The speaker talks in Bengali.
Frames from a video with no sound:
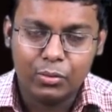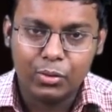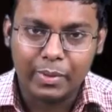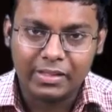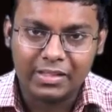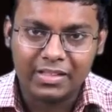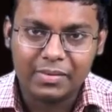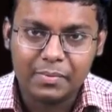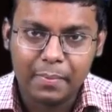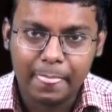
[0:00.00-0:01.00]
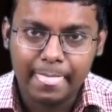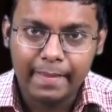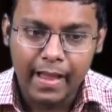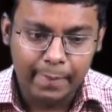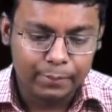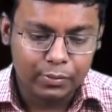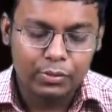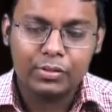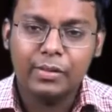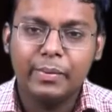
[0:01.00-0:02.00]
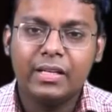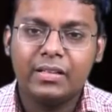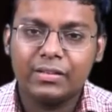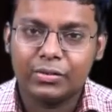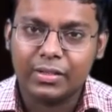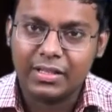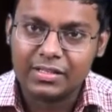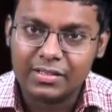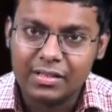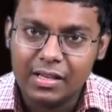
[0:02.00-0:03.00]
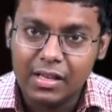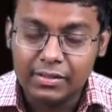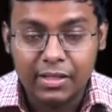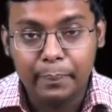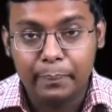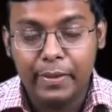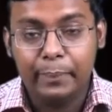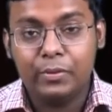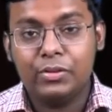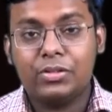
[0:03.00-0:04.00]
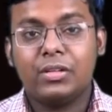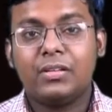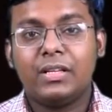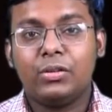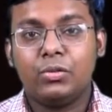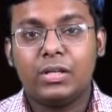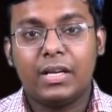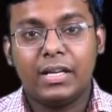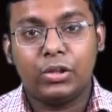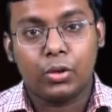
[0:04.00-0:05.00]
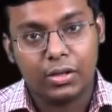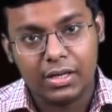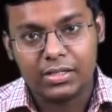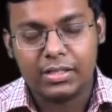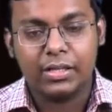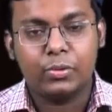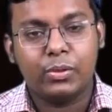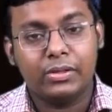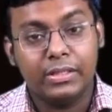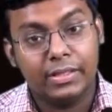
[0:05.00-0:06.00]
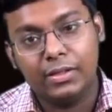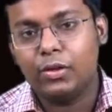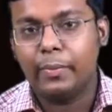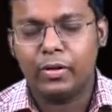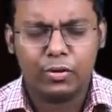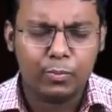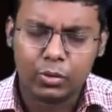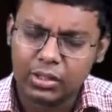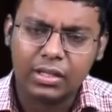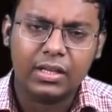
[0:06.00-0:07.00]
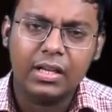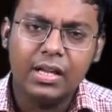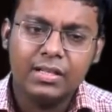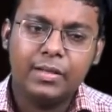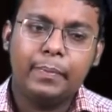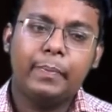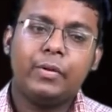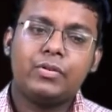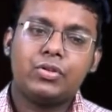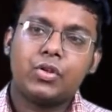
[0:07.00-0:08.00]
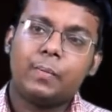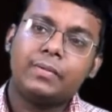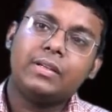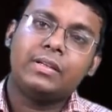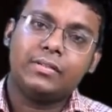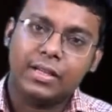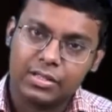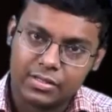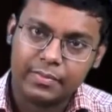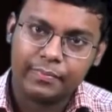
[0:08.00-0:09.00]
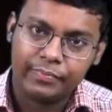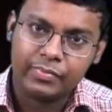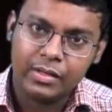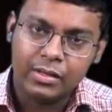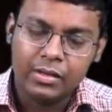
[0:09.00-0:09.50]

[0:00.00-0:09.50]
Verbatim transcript: কোনো মানে নেই অ্যাবসোলিউটলি মিনিংলেস হয়ে যাচ্ছে তাহলে প্রিপোজিশন কিন্তু যেখানে দরকার সেখানে তোমাকে দিতেই হবে এরকম কথা না যে প্রিপোজিশন সব সেন্টেন্সে আসে হুম